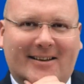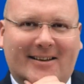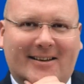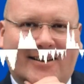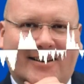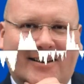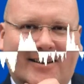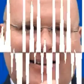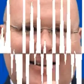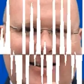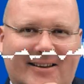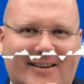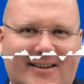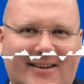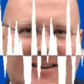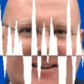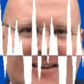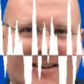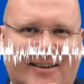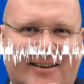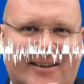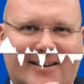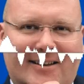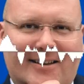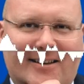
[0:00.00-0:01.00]
Das heißt, die
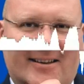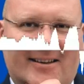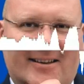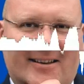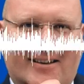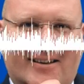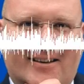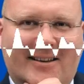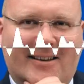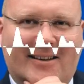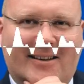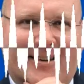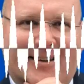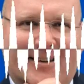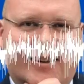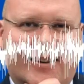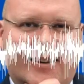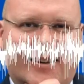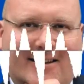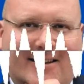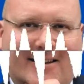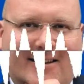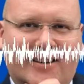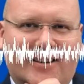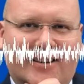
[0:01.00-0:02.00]
Erkenntnisse, die
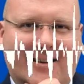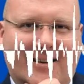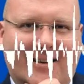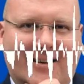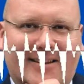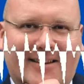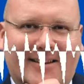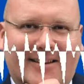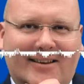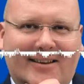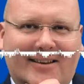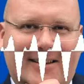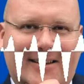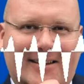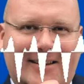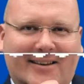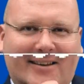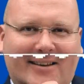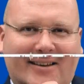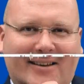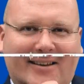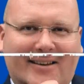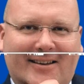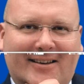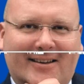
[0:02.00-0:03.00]
aus gefördertem
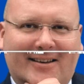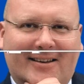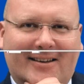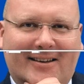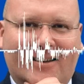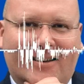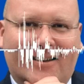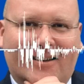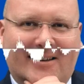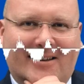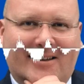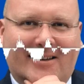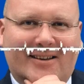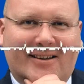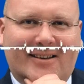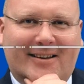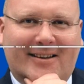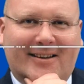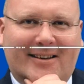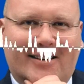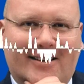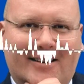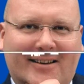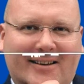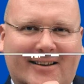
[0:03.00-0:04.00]
Geld
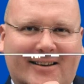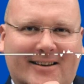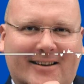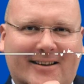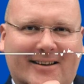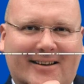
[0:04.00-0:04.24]
kommen,